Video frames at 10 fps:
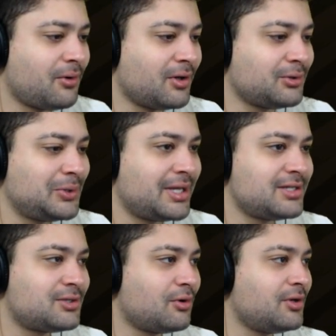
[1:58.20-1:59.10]
Pronto, ah.
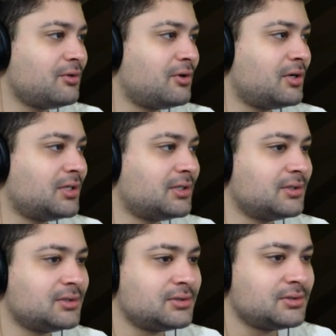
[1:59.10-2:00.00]
redstone,
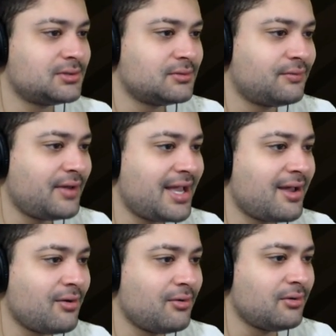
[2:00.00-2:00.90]
ouro,
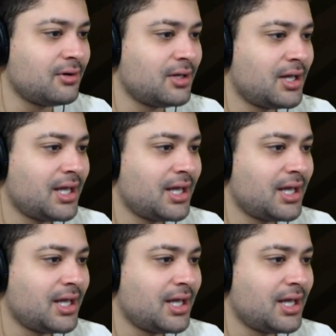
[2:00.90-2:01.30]
ferro,